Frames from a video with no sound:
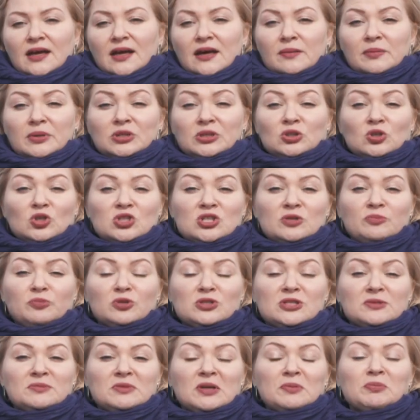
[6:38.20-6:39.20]
Мы тоже
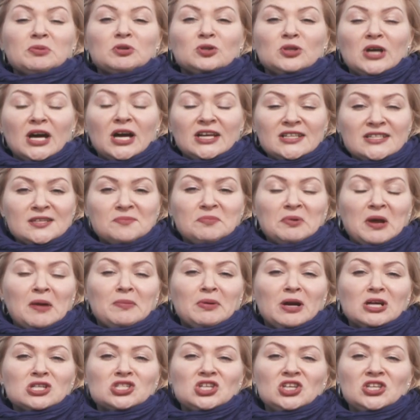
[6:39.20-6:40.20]
будем наблюдать за
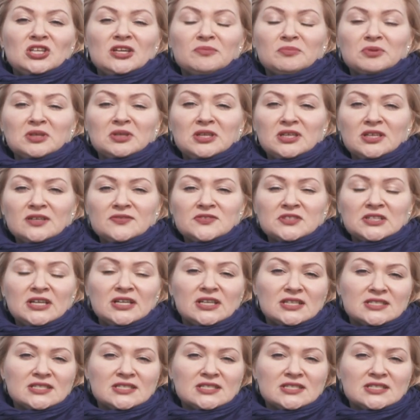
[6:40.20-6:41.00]
преображением Кировской,